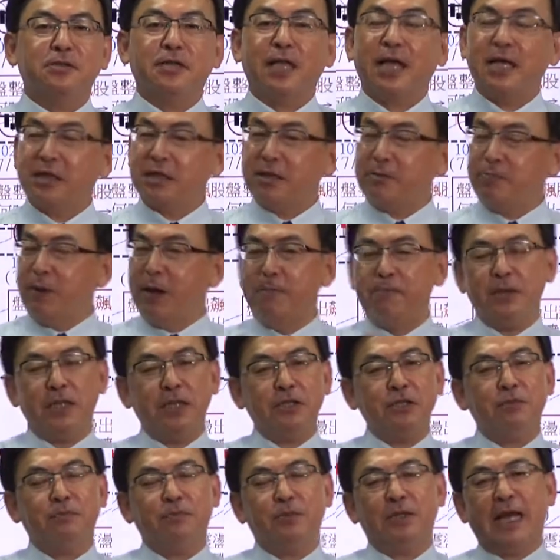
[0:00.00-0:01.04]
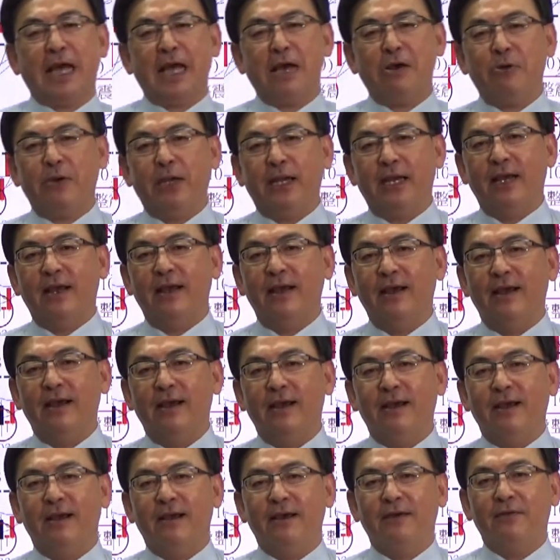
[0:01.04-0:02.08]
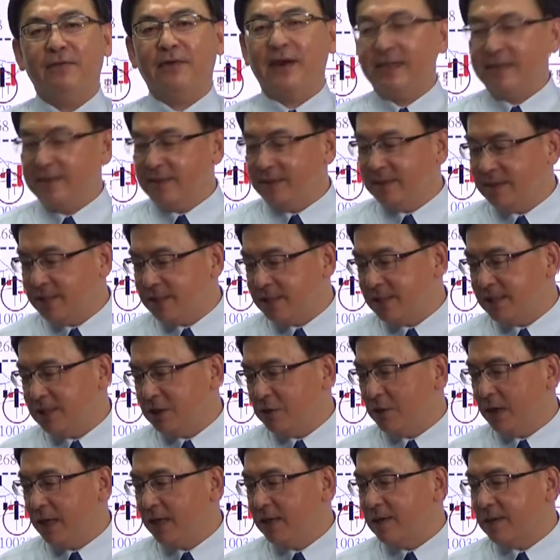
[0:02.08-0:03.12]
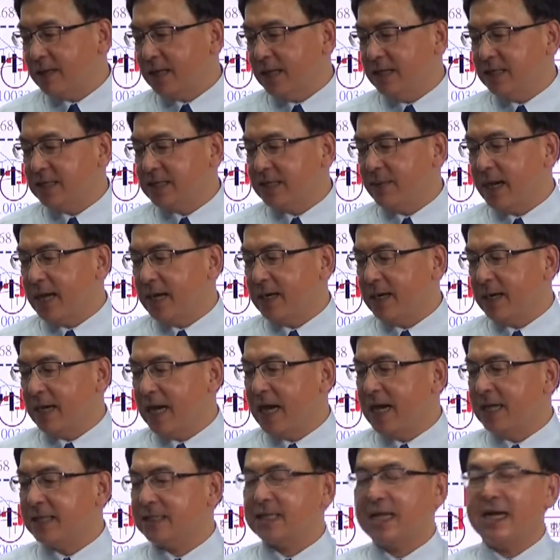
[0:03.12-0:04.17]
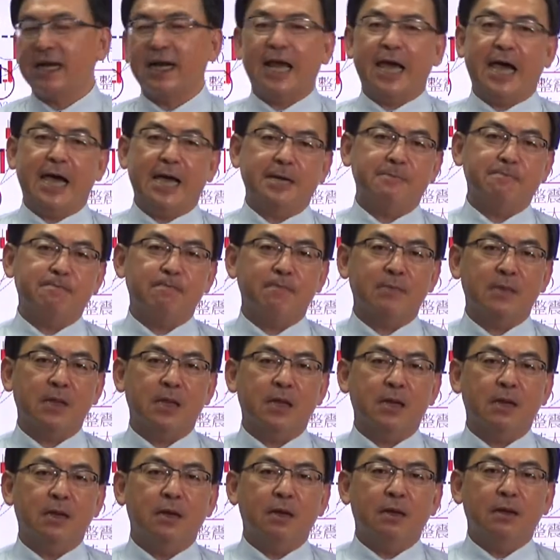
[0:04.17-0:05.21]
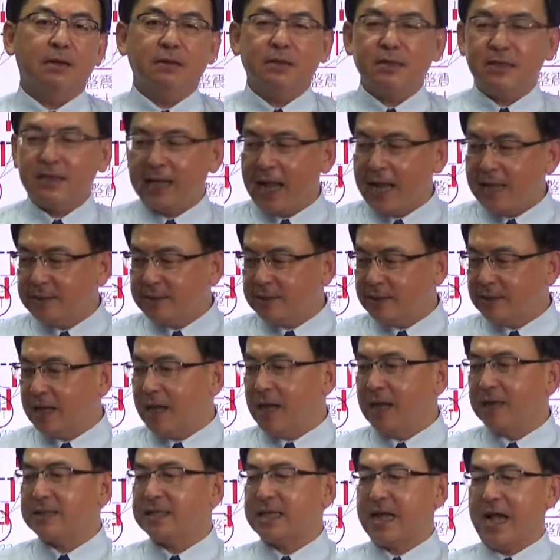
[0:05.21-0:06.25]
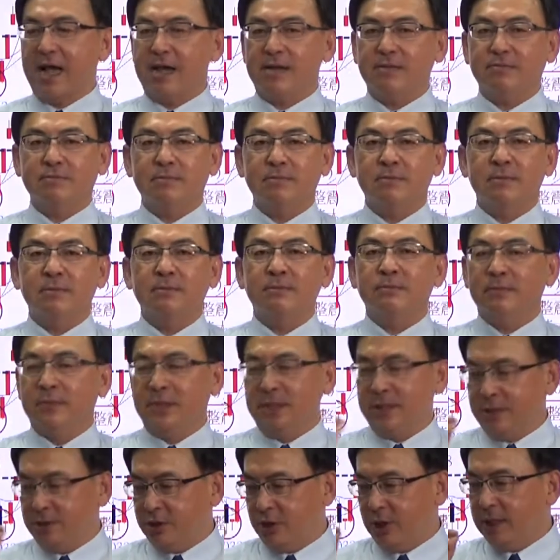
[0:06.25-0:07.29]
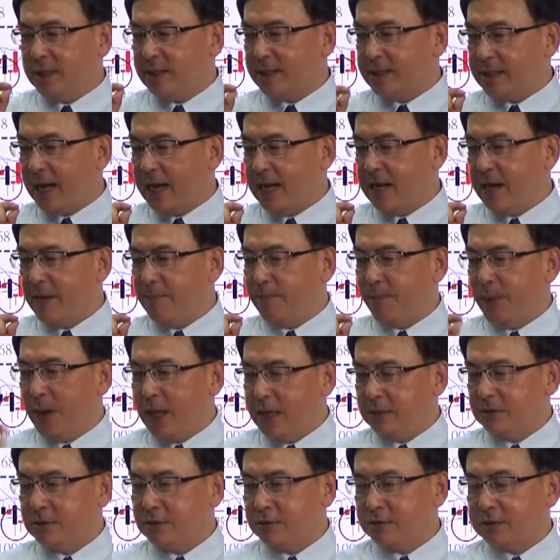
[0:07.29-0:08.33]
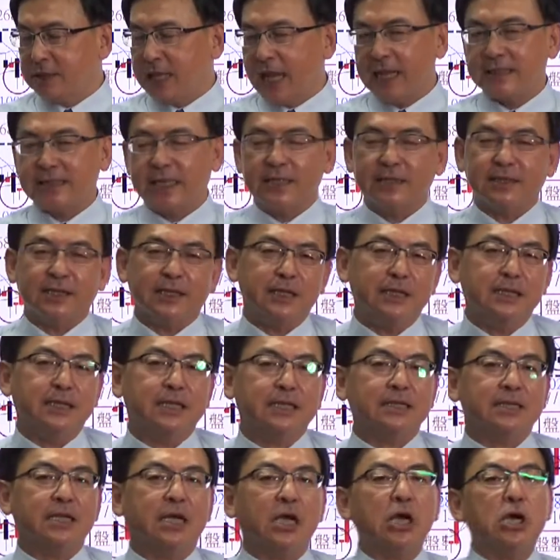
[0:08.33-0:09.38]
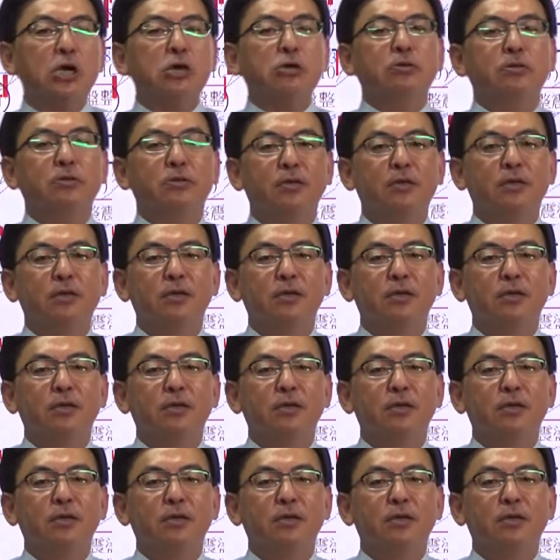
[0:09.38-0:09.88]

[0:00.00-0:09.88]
它偏偏就不拉回了，反而戏剧化又给你怎么样拉上来？你看着它涨，你觉得它要喷出大涨的一个时候？